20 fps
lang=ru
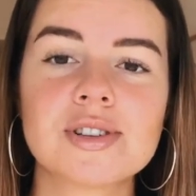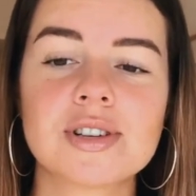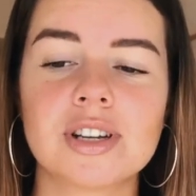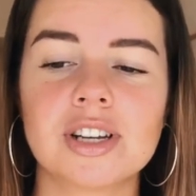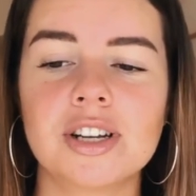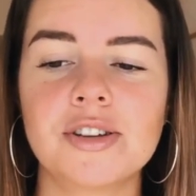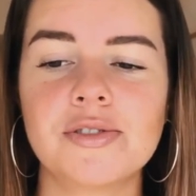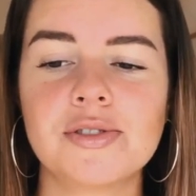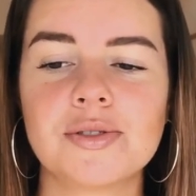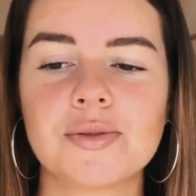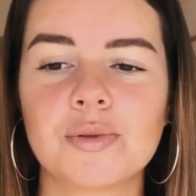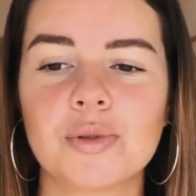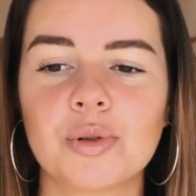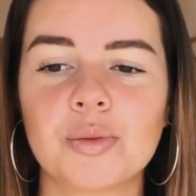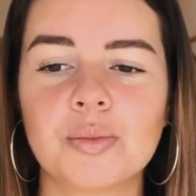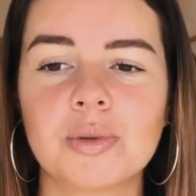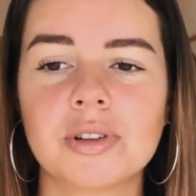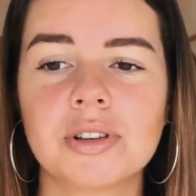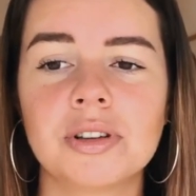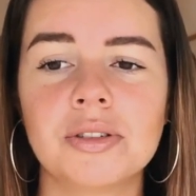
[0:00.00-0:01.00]
скорее всего,
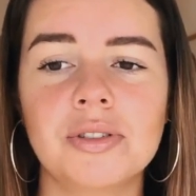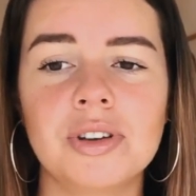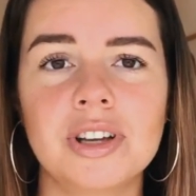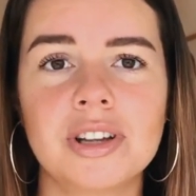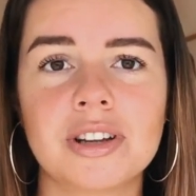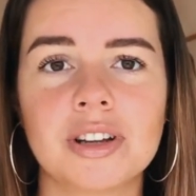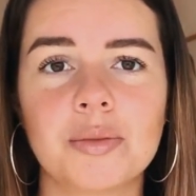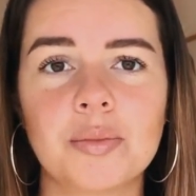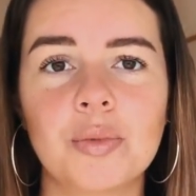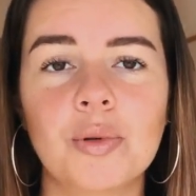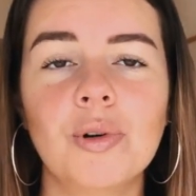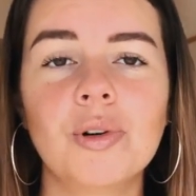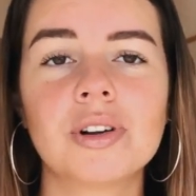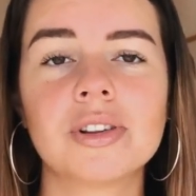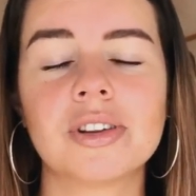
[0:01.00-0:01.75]
он был навеян от Бога